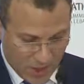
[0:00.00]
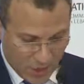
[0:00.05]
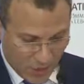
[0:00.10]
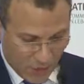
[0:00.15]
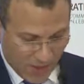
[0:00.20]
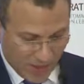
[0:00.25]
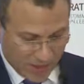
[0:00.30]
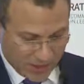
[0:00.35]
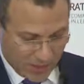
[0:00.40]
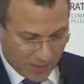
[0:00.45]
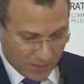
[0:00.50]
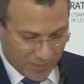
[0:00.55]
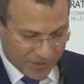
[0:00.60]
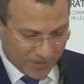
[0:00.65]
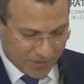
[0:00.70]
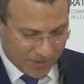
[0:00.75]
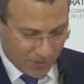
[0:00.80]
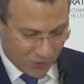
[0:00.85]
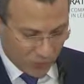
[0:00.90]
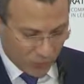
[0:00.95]

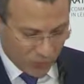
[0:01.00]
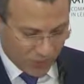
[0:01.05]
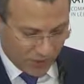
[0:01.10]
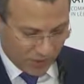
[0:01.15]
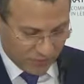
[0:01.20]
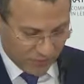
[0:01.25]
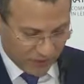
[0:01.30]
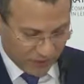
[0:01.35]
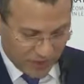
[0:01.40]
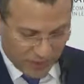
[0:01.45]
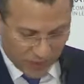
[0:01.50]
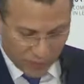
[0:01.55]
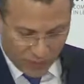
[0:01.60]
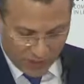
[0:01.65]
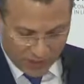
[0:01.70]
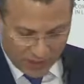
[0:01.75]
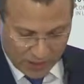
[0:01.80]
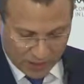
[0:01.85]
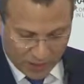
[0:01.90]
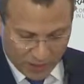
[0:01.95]
ويتمثلون في الندوة
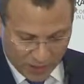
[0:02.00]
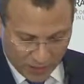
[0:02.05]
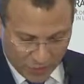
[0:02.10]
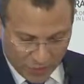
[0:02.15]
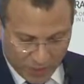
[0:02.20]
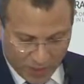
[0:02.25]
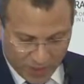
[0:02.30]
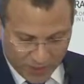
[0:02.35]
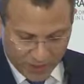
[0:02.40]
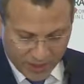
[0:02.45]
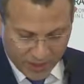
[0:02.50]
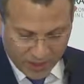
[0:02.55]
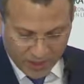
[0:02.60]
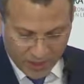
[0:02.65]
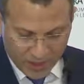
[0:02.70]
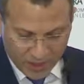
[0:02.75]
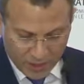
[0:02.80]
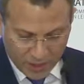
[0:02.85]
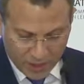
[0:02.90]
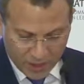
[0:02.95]

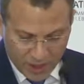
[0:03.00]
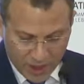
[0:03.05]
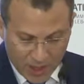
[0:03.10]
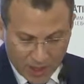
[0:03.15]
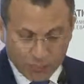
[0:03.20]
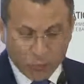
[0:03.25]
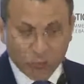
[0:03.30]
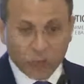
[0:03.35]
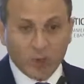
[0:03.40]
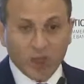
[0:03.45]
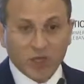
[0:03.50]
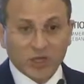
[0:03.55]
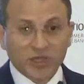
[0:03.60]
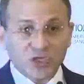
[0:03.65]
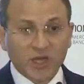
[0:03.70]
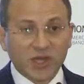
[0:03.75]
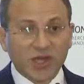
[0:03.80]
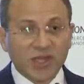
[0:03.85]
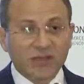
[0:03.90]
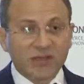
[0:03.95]
البرلمانية
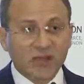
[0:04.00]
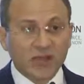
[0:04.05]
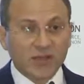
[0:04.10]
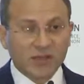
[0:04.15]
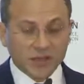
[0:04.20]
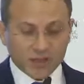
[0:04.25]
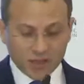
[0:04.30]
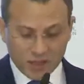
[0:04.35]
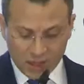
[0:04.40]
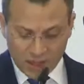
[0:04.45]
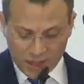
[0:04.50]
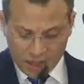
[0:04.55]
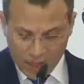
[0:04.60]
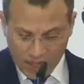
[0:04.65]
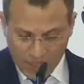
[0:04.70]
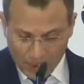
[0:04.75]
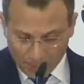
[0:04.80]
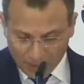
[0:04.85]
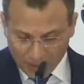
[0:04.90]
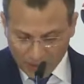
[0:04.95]
مباشرة
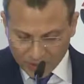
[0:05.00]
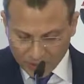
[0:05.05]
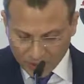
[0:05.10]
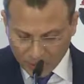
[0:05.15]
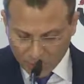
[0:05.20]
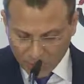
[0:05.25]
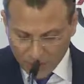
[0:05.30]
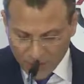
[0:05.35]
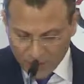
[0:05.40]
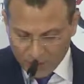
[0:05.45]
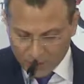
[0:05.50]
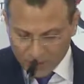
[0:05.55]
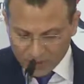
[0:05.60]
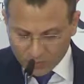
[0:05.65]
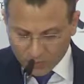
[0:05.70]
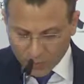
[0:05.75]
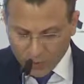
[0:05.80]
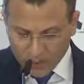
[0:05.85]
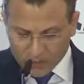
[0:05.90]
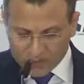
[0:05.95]
عبر نواب
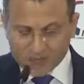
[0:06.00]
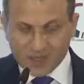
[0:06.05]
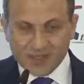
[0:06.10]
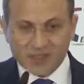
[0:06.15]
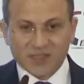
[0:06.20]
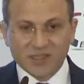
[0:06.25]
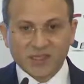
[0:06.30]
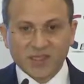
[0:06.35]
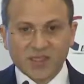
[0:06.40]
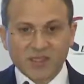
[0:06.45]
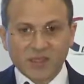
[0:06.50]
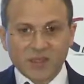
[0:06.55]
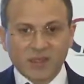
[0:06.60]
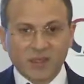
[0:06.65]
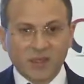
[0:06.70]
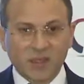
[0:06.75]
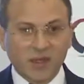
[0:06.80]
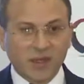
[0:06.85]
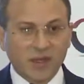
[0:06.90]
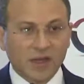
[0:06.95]
مخصصين
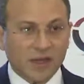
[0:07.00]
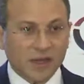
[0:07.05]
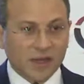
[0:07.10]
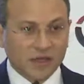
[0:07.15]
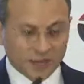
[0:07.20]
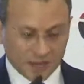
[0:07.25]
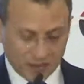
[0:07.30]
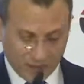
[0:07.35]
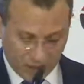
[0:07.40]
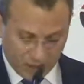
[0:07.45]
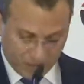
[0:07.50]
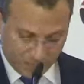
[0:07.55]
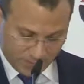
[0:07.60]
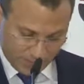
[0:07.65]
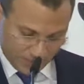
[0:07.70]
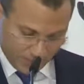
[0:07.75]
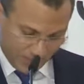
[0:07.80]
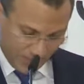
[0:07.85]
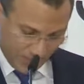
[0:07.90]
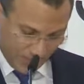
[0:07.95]
للاغتراب
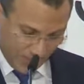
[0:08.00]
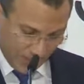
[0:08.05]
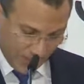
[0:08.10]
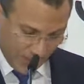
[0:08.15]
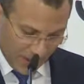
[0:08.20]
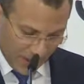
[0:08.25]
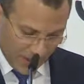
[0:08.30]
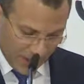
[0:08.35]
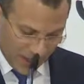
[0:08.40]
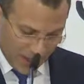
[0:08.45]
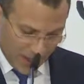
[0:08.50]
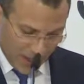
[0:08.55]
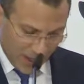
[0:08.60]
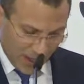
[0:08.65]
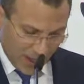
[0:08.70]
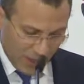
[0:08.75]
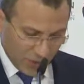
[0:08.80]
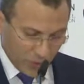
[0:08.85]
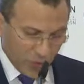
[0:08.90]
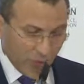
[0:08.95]

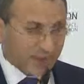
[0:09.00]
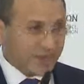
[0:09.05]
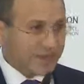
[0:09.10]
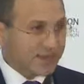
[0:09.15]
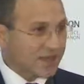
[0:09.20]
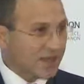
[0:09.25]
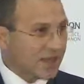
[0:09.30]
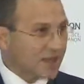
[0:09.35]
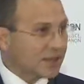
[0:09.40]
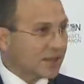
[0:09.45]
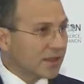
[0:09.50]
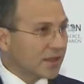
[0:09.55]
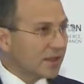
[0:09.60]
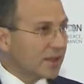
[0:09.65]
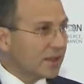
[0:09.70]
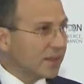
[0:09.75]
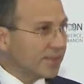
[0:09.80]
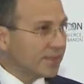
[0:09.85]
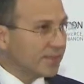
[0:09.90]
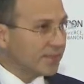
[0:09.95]
أيها
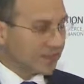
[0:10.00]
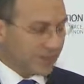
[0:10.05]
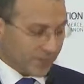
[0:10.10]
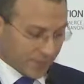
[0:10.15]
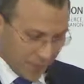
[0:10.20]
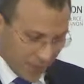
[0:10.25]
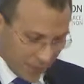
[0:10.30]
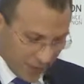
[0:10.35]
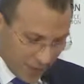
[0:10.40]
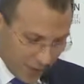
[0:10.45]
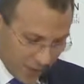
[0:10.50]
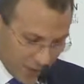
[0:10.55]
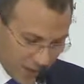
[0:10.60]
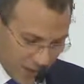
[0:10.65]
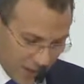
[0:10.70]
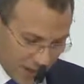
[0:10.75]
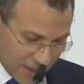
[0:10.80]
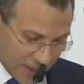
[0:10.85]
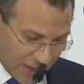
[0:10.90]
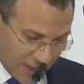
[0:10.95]
السادة
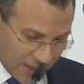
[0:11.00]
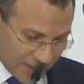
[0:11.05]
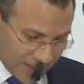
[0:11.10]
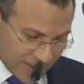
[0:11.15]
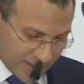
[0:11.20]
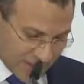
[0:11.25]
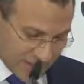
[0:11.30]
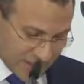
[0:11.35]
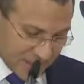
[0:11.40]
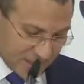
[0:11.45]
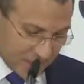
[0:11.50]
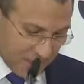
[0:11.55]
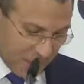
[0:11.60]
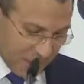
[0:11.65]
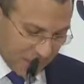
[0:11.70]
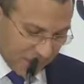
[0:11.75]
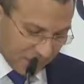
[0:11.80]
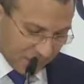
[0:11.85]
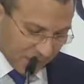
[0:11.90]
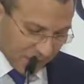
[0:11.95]
إن
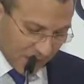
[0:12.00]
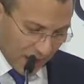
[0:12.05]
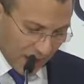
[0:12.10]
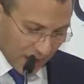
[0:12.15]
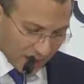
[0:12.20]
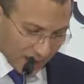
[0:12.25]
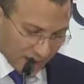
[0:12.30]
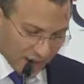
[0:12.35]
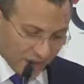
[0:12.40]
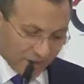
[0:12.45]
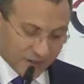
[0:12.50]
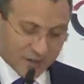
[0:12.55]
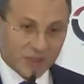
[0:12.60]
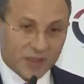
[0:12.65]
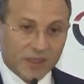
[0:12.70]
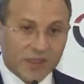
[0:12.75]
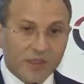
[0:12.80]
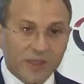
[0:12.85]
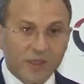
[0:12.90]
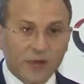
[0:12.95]
الاستثمار في
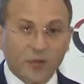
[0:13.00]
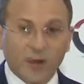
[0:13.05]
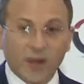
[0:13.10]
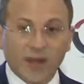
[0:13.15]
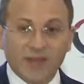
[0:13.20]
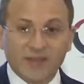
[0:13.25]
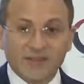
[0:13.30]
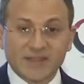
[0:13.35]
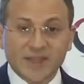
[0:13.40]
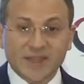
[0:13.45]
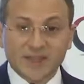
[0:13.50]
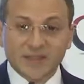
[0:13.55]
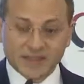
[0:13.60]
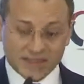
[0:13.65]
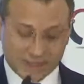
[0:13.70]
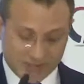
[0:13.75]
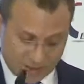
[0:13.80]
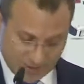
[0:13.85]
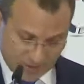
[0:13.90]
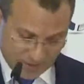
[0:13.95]
العاطفة هو
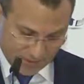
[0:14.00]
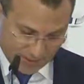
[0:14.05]
الأساس